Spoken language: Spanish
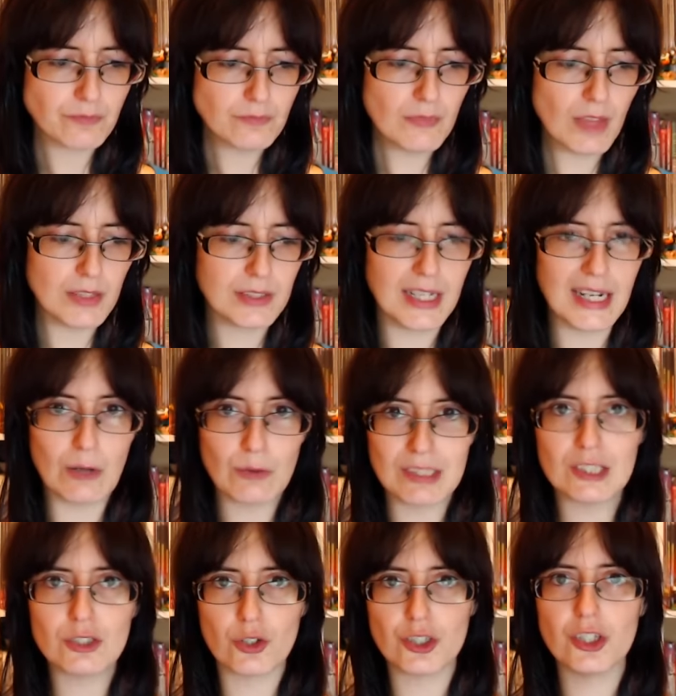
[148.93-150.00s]
del
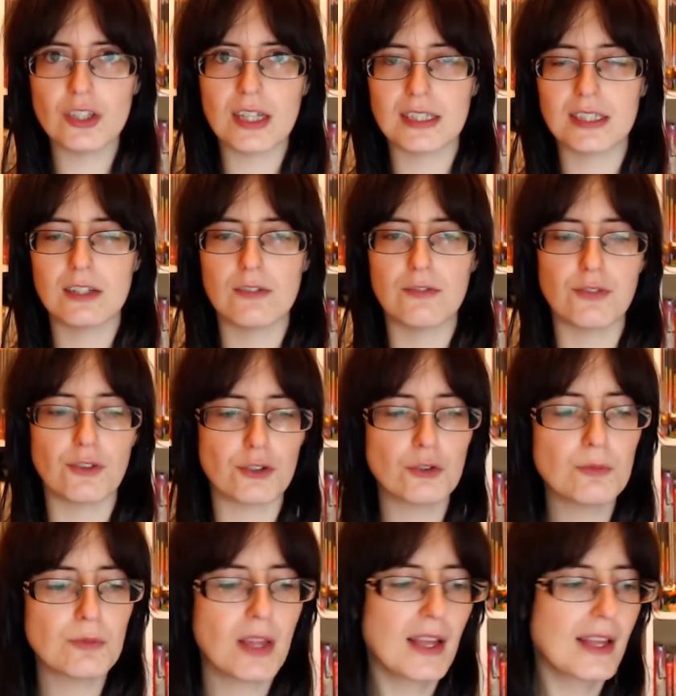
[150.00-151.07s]
auditorio de allí del forum
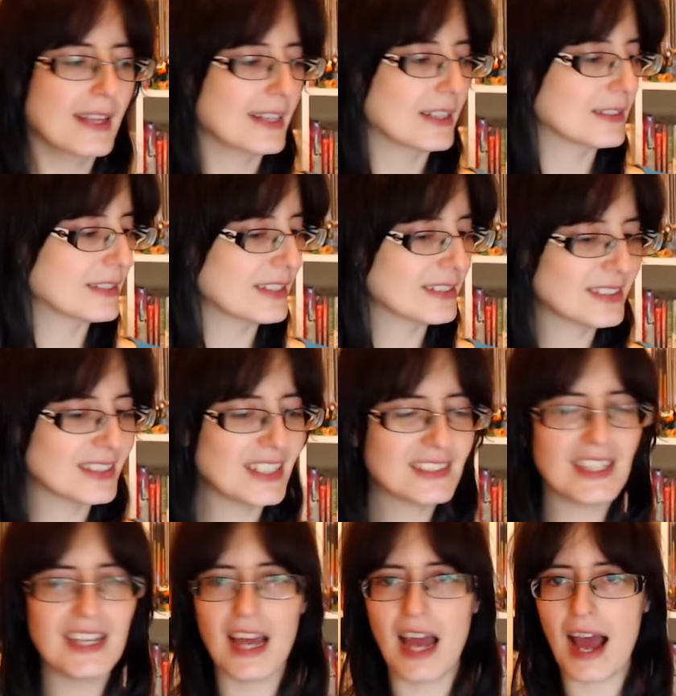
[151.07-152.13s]
de
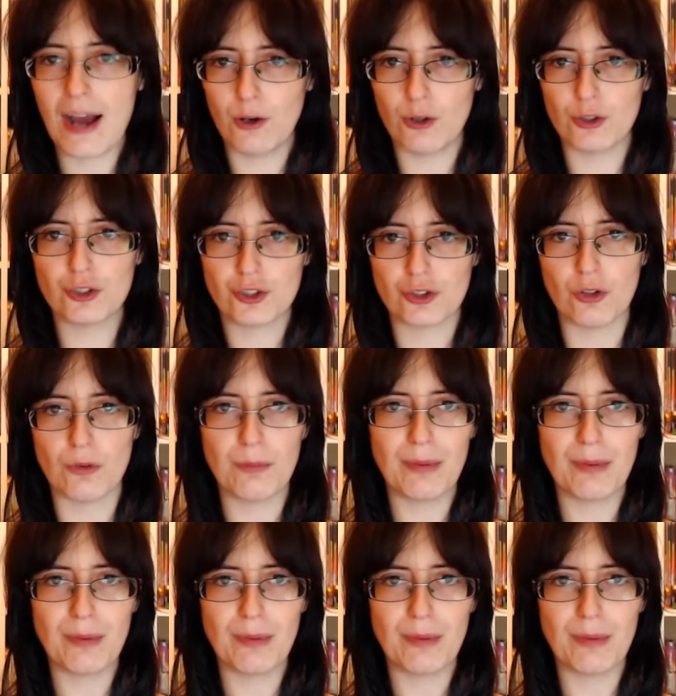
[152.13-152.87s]
7 a 8.